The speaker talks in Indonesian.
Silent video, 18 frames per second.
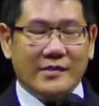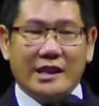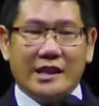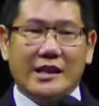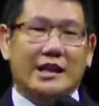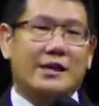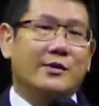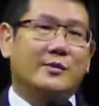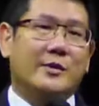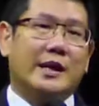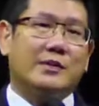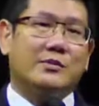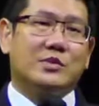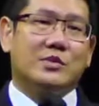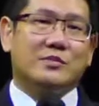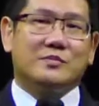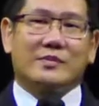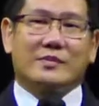Jadi Bapak
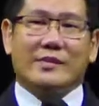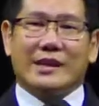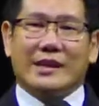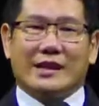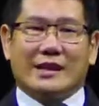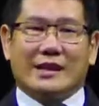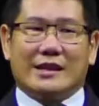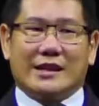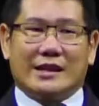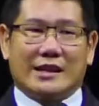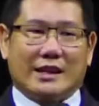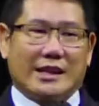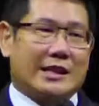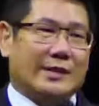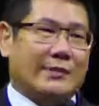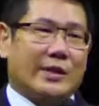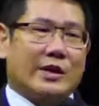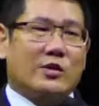Ibu,
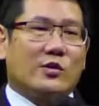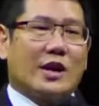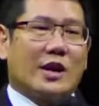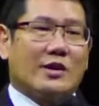Kitab Agung